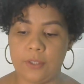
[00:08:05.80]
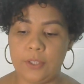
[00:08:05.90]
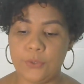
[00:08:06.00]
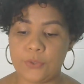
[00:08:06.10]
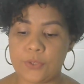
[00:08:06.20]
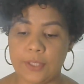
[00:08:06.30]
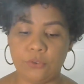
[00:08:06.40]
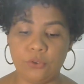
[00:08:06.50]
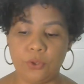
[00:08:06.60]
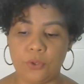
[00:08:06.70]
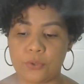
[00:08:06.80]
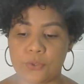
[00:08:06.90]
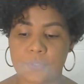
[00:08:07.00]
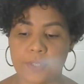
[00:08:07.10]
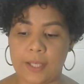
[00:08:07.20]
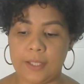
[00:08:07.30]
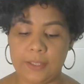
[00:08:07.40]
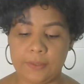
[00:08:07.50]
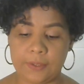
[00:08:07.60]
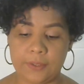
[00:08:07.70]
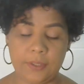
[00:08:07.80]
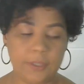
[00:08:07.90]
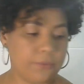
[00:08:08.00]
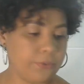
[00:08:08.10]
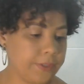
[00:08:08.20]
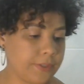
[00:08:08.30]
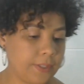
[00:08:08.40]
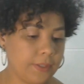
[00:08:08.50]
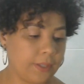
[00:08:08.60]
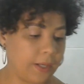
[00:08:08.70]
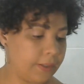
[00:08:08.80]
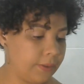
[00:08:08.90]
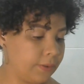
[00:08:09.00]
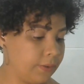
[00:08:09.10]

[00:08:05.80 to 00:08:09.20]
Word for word: E os seis de ouros caíram aqui, eu vou aceitar.